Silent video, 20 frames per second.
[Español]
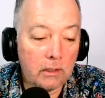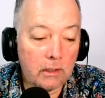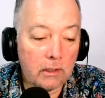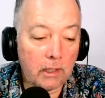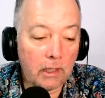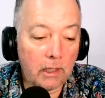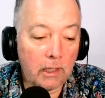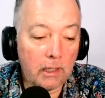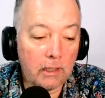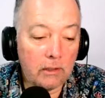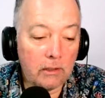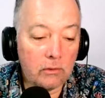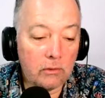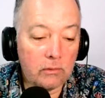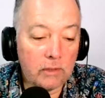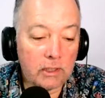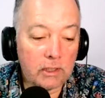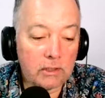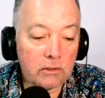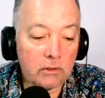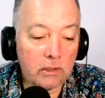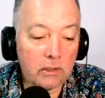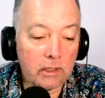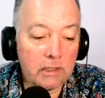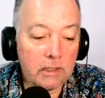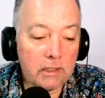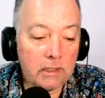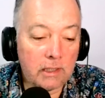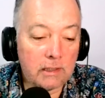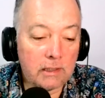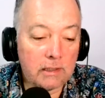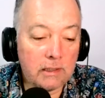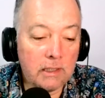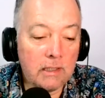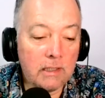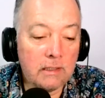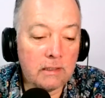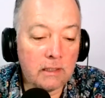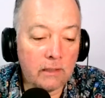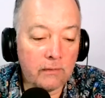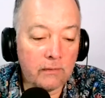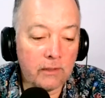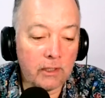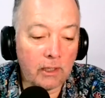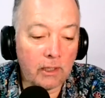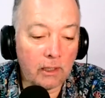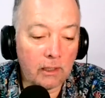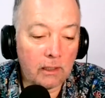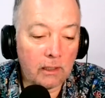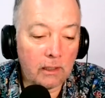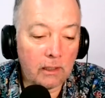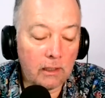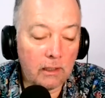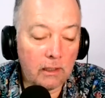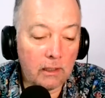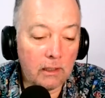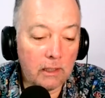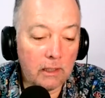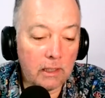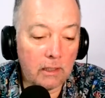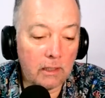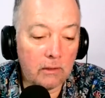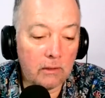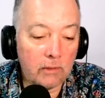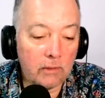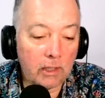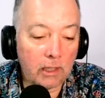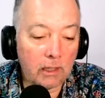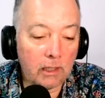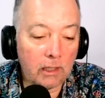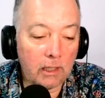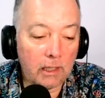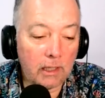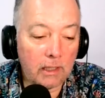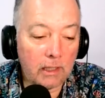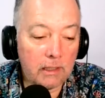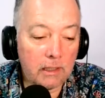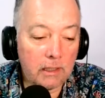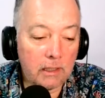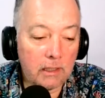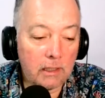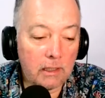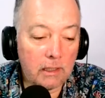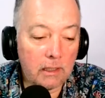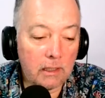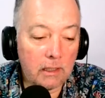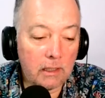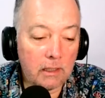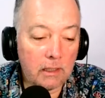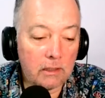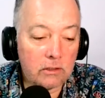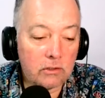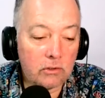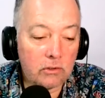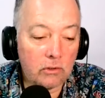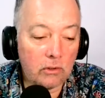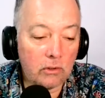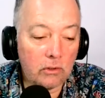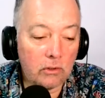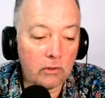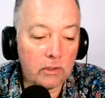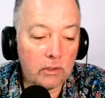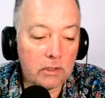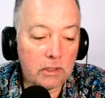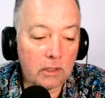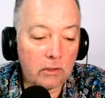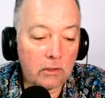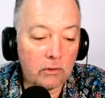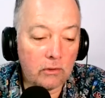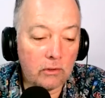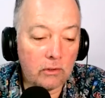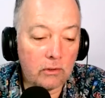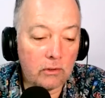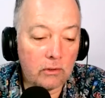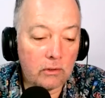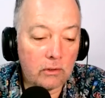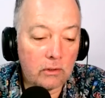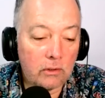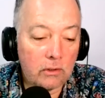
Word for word: regalando una sonrisa sin saber en qué lugar de la calle el sol hoy se escondió.